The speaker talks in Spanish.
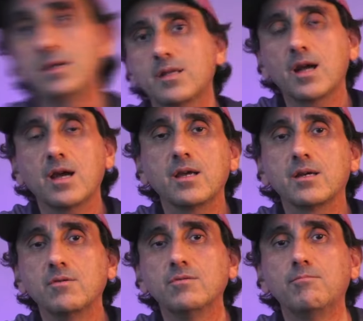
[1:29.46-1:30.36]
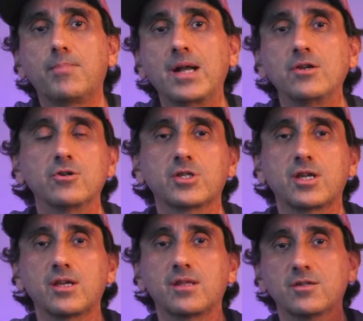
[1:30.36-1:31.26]
y trae un
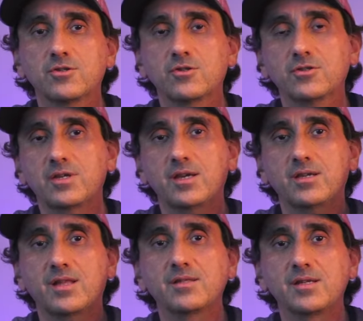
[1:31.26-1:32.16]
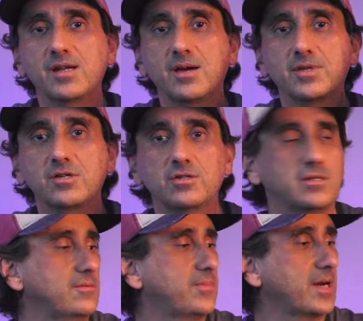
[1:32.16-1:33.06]
palote de esos de stand
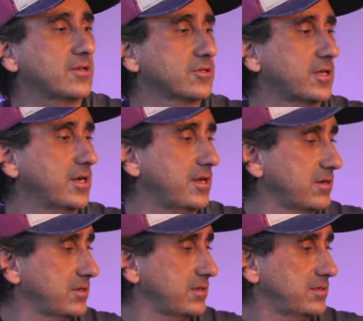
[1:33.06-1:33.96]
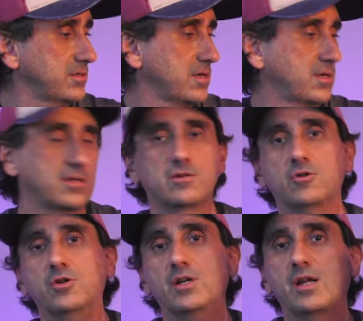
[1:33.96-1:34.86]
dinámico para sostenerlo
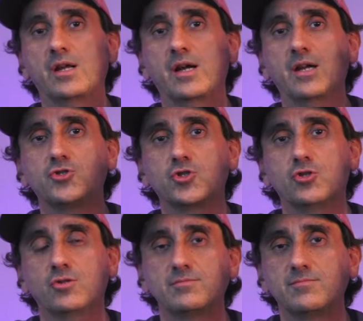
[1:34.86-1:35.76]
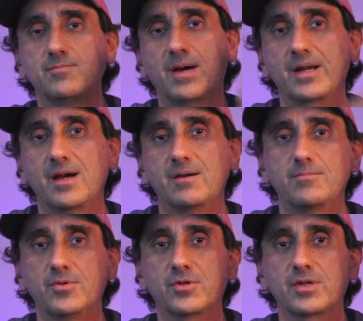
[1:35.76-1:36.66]
con el gancho para
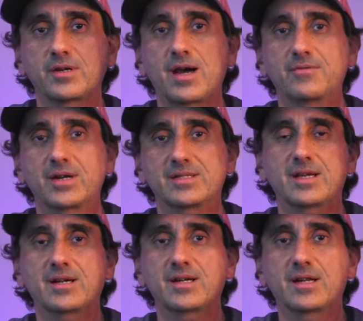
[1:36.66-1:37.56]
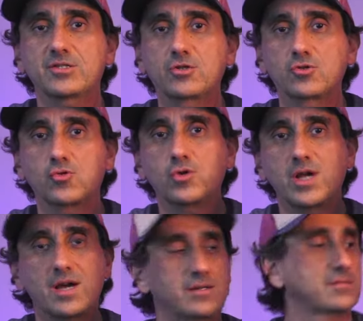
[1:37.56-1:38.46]
poder abrazarle la
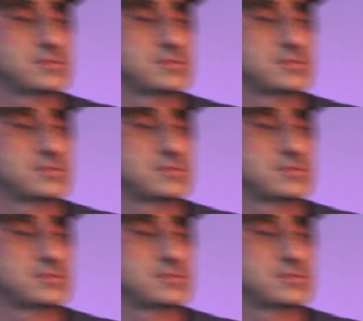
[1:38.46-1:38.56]
cintura.